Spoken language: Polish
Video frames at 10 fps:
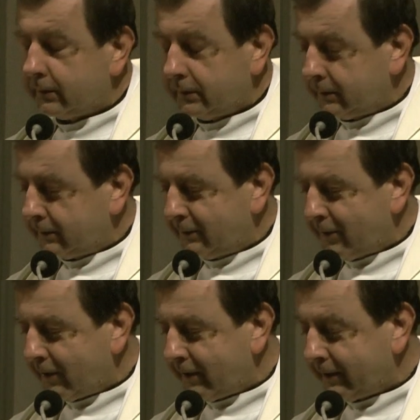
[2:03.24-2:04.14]
y,
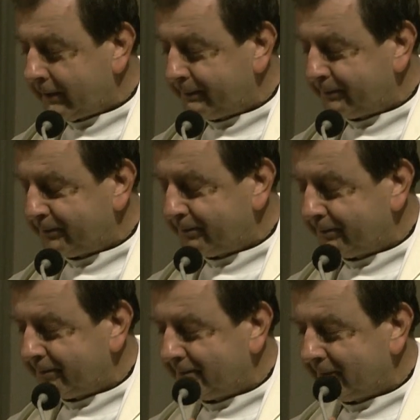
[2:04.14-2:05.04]
Noe y,
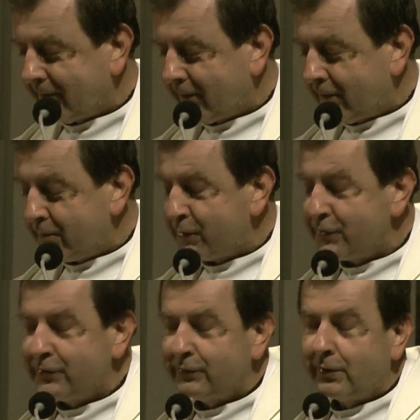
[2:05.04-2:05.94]
mm,
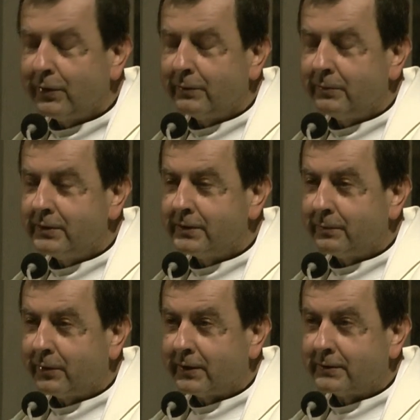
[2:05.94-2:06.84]
wypuścił gołębicę
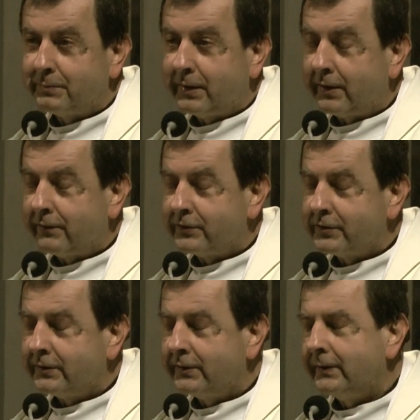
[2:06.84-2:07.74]
po raz
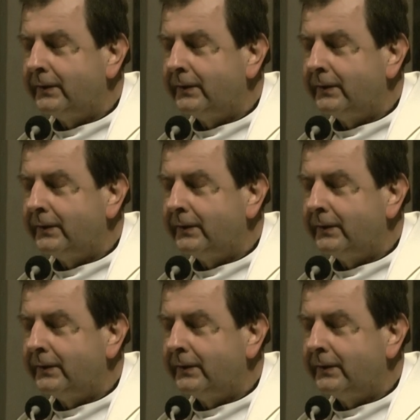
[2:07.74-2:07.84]
pierwszy